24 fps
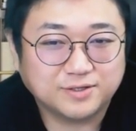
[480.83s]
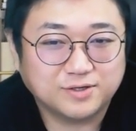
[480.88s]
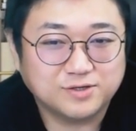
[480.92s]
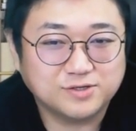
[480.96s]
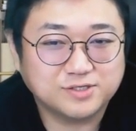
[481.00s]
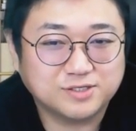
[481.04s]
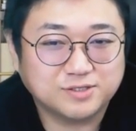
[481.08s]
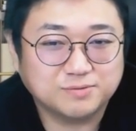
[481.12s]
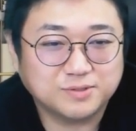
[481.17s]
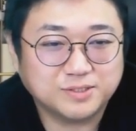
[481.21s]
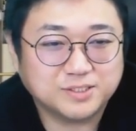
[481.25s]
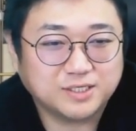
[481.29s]

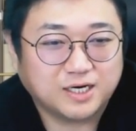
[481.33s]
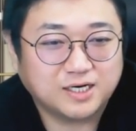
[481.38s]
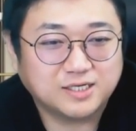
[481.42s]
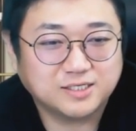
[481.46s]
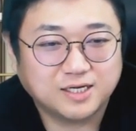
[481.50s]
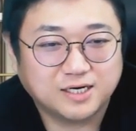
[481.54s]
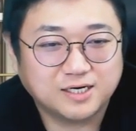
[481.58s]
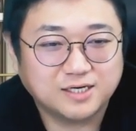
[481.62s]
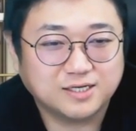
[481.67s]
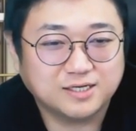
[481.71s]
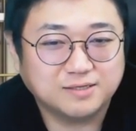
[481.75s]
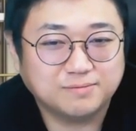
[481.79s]
열심히 잘
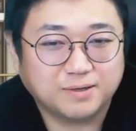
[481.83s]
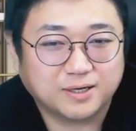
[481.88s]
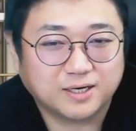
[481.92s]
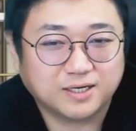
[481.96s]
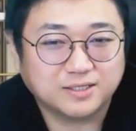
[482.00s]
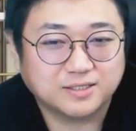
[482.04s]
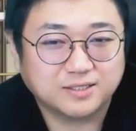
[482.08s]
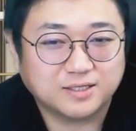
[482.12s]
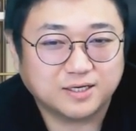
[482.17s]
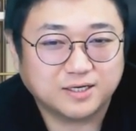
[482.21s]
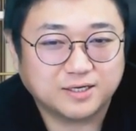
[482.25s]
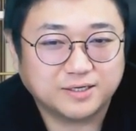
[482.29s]
살길
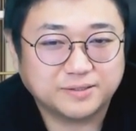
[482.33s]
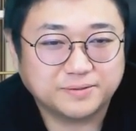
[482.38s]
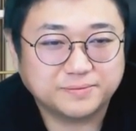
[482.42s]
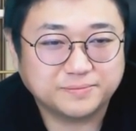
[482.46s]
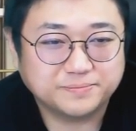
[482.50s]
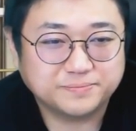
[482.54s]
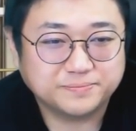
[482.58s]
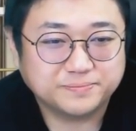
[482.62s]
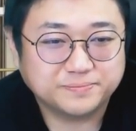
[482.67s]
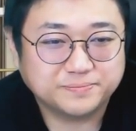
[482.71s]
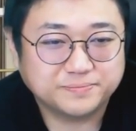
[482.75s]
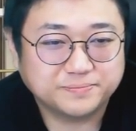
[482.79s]
바란다.
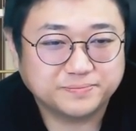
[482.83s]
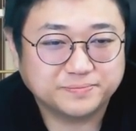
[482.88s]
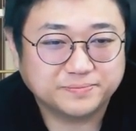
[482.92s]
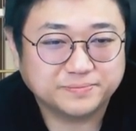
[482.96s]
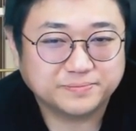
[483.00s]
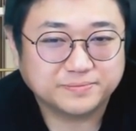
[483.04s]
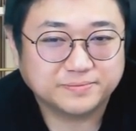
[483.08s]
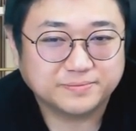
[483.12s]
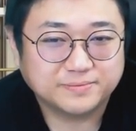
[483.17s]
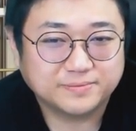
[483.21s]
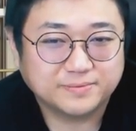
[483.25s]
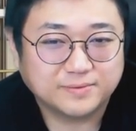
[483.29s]

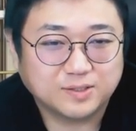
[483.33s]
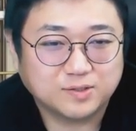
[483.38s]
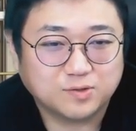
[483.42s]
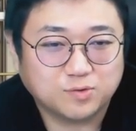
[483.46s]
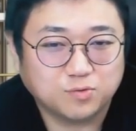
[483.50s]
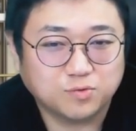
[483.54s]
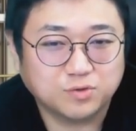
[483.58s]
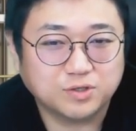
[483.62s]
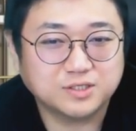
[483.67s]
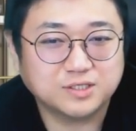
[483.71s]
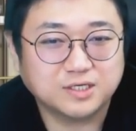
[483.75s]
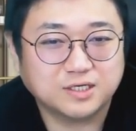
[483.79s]

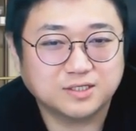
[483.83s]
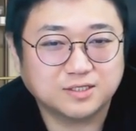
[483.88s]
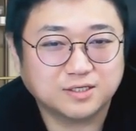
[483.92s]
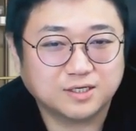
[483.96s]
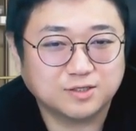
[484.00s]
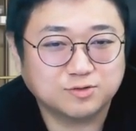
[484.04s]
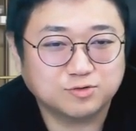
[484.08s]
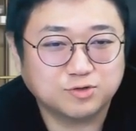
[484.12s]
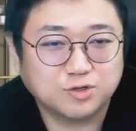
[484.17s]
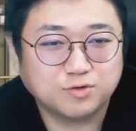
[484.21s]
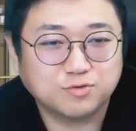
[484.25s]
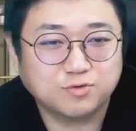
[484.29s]
오래 사는
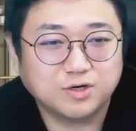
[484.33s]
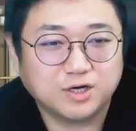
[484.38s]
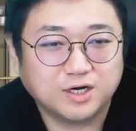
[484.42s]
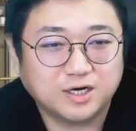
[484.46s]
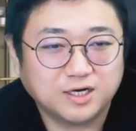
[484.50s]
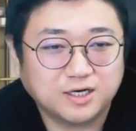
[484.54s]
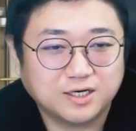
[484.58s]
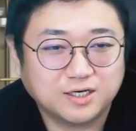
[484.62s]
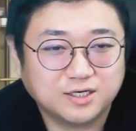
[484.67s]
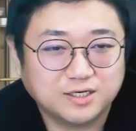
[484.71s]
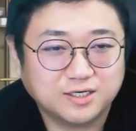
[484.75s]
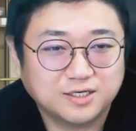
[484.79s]
게
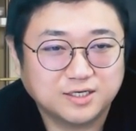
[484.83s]
최고야.